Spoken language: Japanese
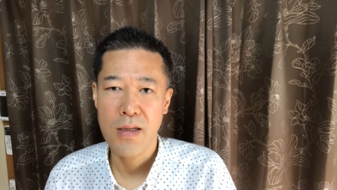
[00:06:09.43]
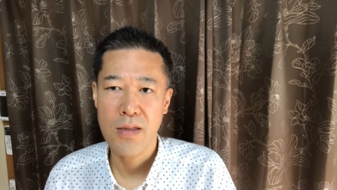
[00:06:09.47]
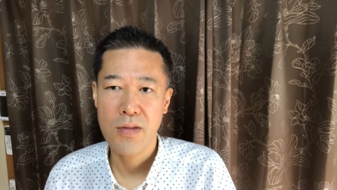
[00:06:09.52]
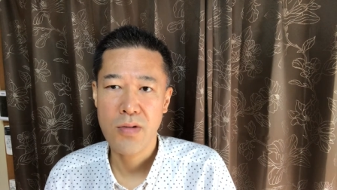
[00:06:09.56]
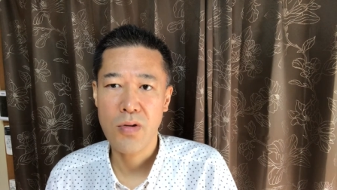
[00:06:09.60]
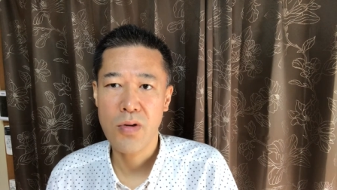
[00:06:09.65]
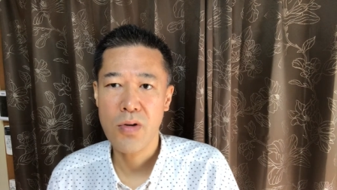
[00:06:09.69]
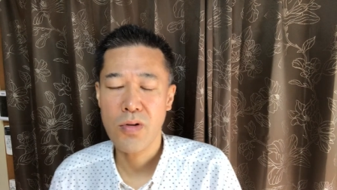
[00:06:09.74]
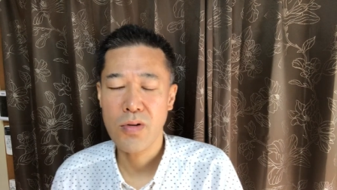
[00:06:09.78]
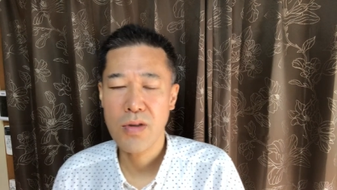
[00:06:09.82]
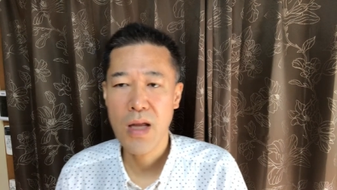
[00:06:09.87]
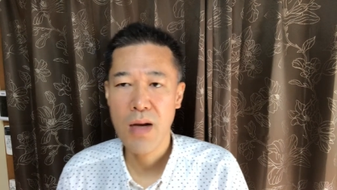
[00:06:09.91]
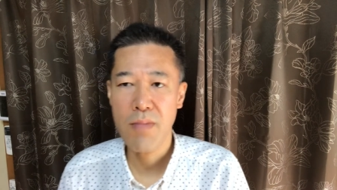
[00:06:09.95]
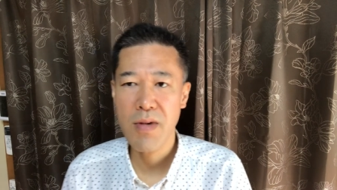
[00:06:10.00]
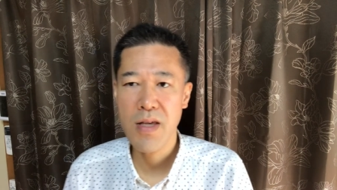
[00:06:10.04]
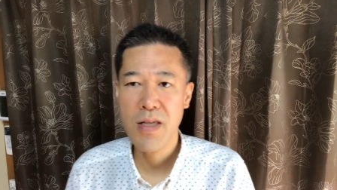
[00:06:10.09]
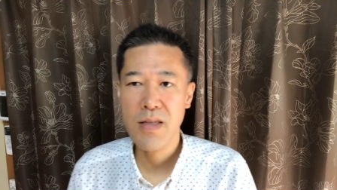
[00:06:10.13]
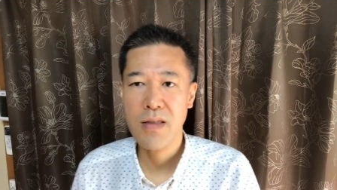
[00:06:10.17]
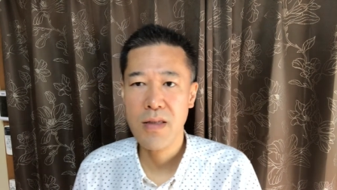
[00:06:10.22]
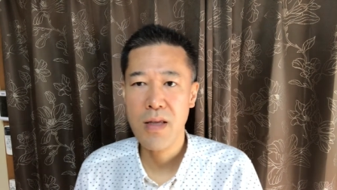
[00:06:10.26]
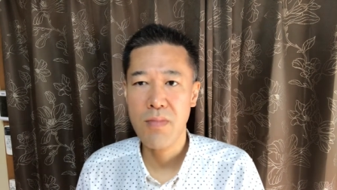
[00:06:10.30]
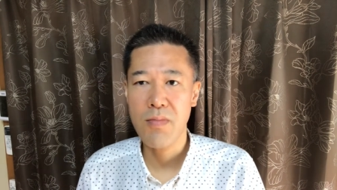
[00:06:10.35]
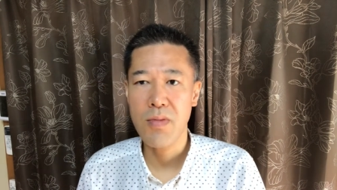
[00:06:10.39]
それを試
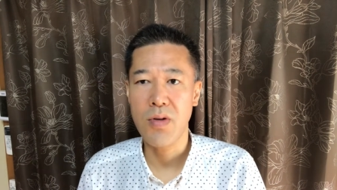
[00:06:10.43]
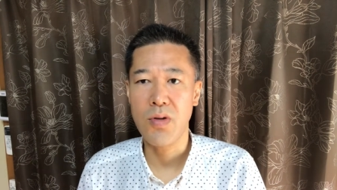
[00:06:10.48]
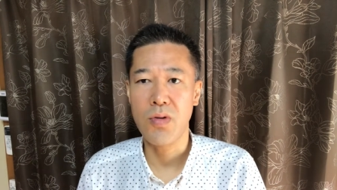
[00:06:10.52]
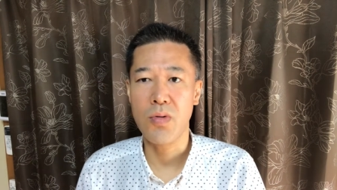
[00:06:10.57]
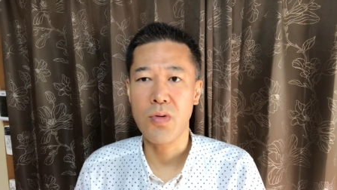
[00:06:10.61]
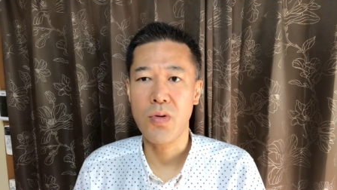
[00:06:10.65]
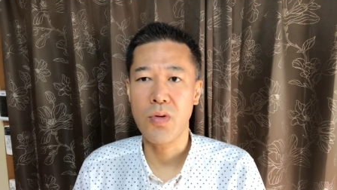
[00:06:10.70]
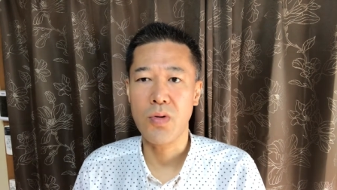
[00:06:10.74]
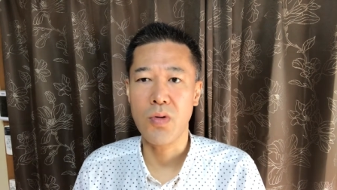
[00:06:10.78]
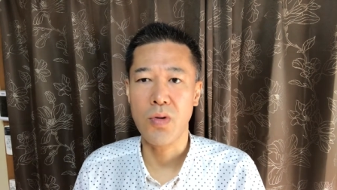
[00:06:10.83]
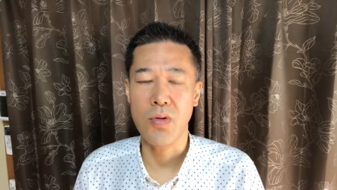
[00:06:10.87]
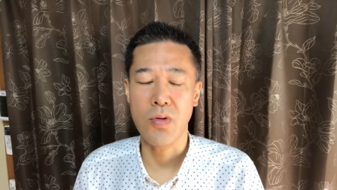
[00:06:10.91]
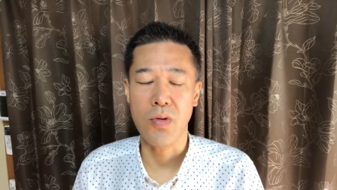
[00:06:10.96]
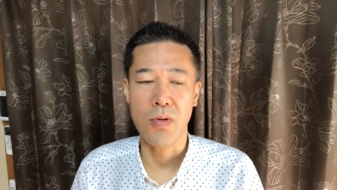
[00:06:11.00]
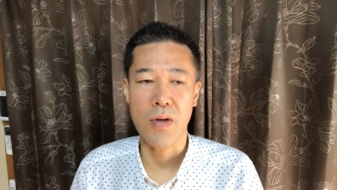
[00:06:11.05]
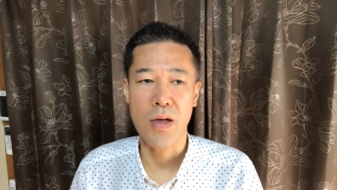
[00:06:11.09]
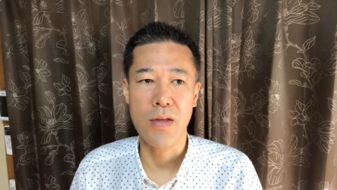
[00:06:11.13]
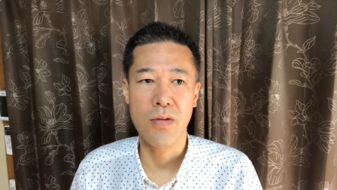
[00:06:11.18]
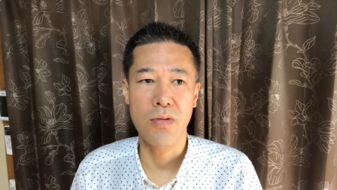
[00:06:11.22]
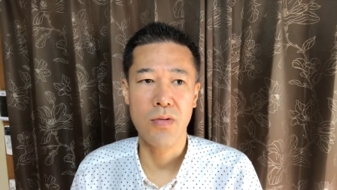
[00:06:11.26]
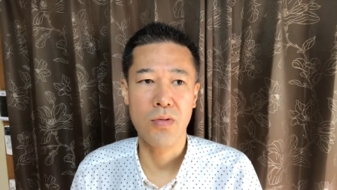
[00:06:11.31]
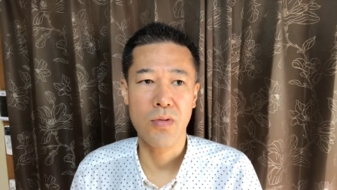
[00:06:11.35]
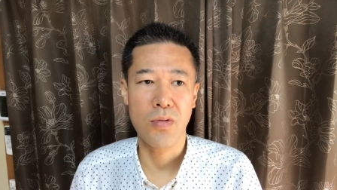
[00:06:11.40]
してみることと
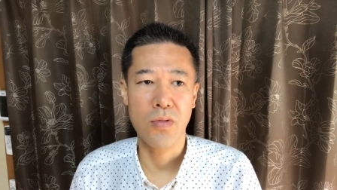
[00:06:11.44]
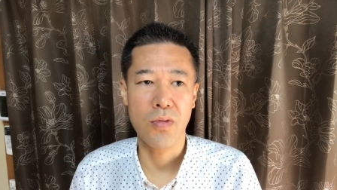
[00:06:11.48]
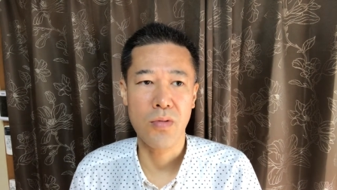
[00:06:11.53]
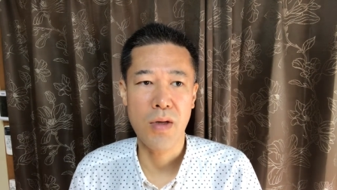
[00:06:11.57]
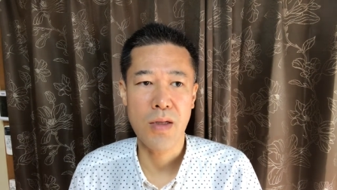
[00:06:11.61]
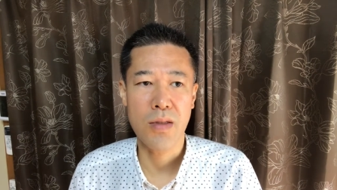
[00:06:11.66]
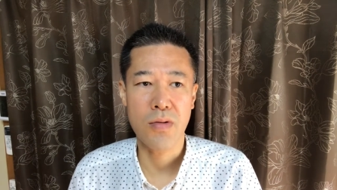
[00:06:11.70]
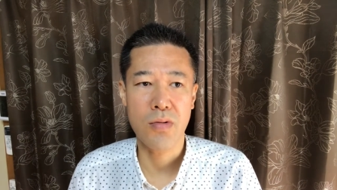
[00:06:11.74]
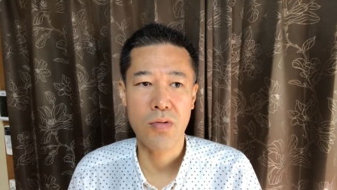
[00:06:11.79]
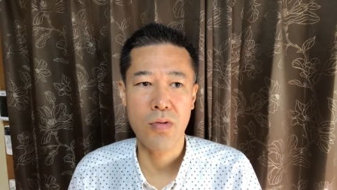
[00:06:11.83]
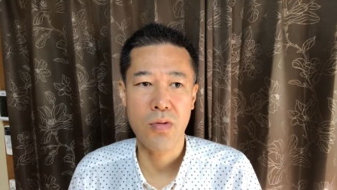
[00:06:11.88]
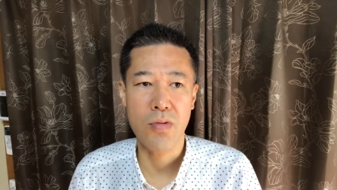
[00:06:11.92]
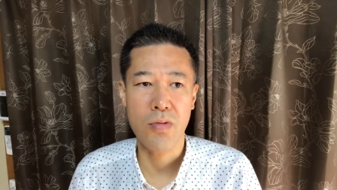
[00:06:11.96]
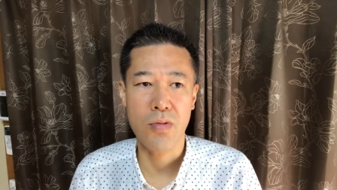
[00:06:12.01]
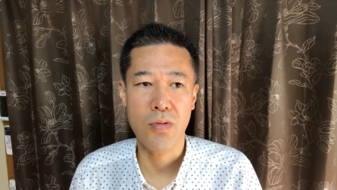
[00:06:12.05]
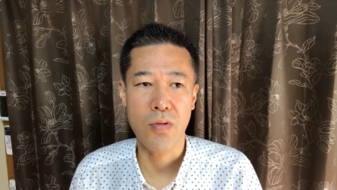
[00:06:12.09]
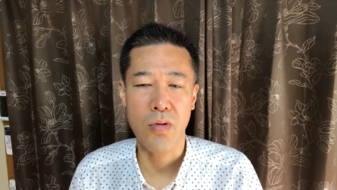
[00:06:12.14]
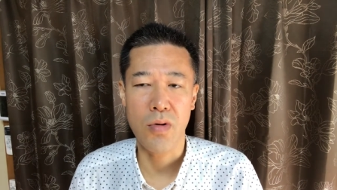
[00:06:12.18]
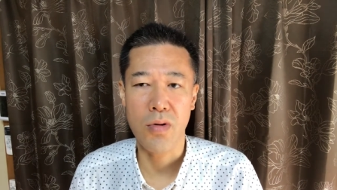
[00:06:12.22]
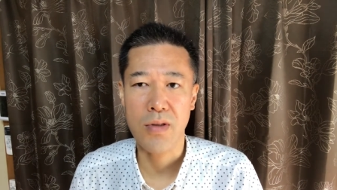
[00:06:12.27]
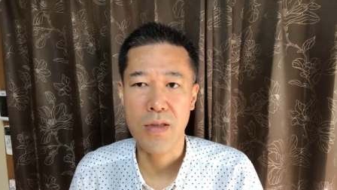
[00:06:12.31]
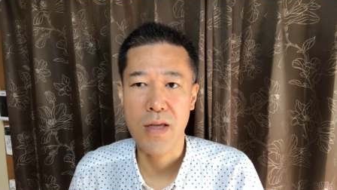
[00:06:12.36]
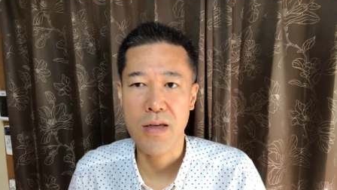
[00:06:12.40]
かいうことはすごく
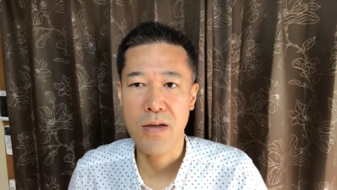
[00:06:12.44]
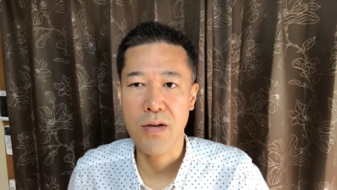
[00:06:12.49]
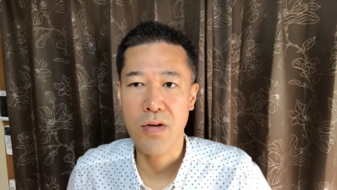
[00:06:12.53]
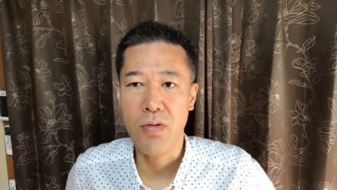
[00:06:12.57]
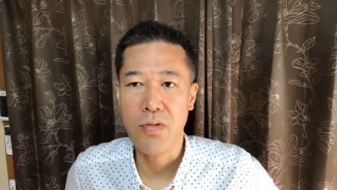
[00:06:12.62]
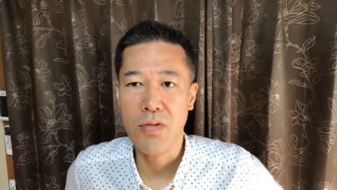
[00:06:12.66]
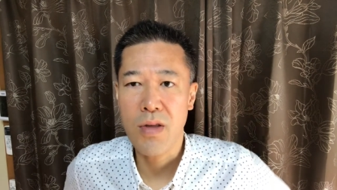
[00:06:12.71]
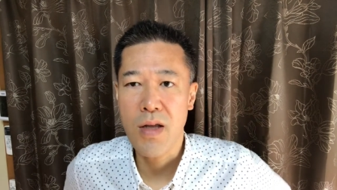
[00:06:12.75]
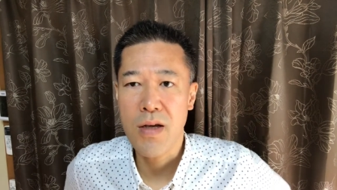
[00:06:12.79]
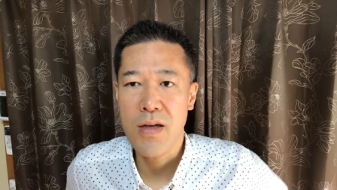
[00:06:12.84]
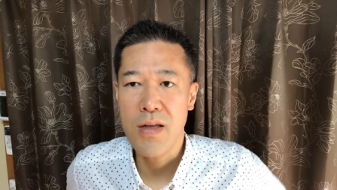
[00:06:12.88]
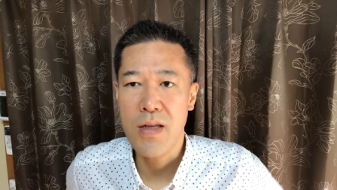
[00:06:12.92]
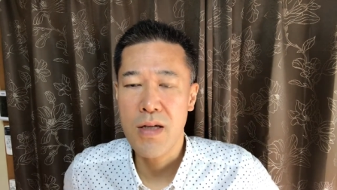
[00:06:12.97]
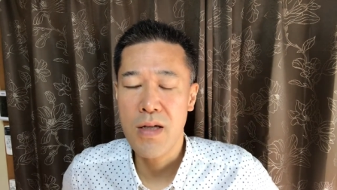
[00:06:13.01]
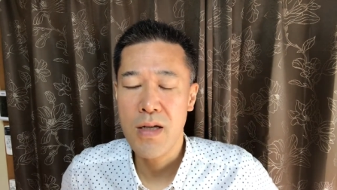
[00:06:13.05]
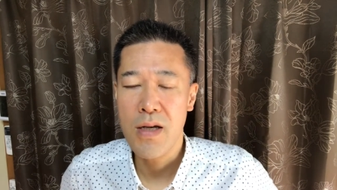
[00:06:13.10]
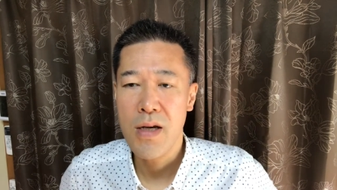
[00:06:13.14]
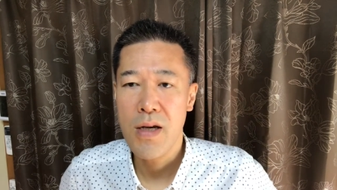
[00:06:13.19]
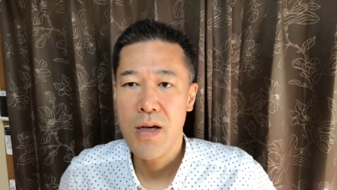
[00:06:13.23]
こう積極的に